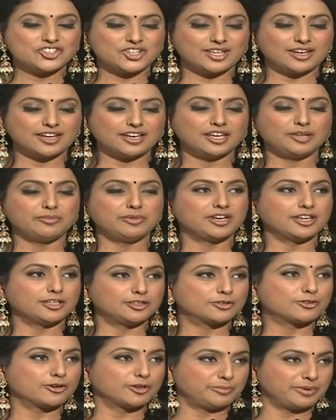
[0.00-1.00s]
చరణ్ని మీరు
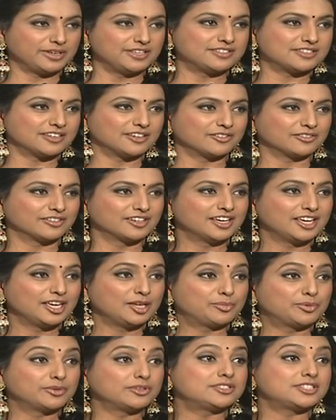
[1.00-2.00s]
ఎత్తుకొని పెంచారు
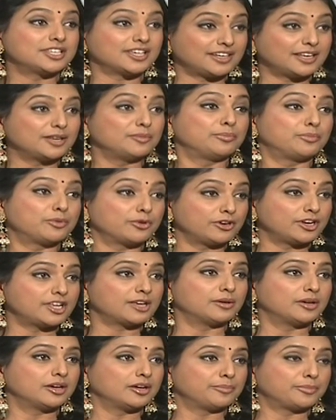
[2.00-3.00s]
ఇప్పుడు చరణ్ ప్రొడ
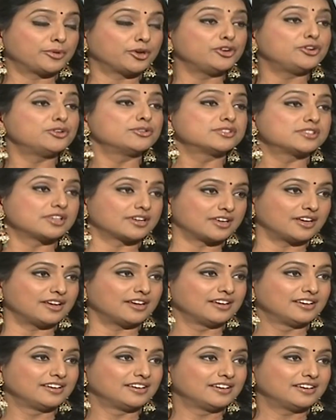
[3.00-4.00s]
ప్రొడ్యూసర్గా
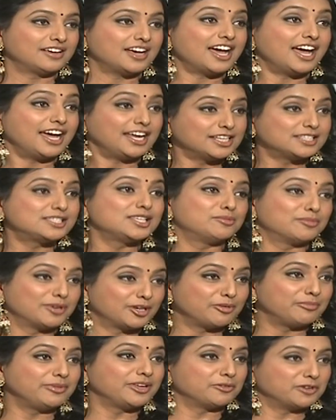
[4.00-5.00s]
ఆయన
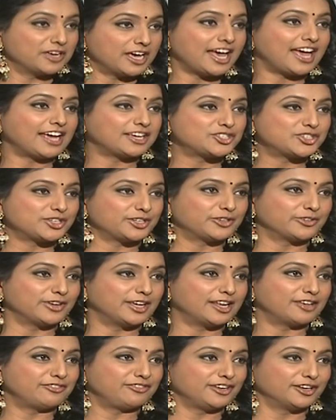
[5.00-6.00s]
సినిమాలో మీరు యాక్ట్ చేయటం
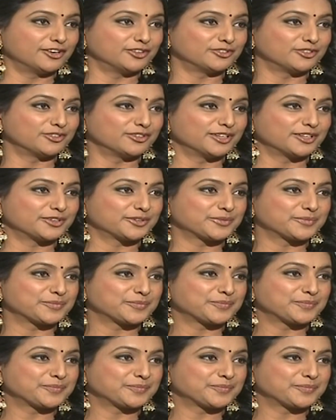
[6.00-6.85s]
ఎలా ఫీల్ అవుతున్నారు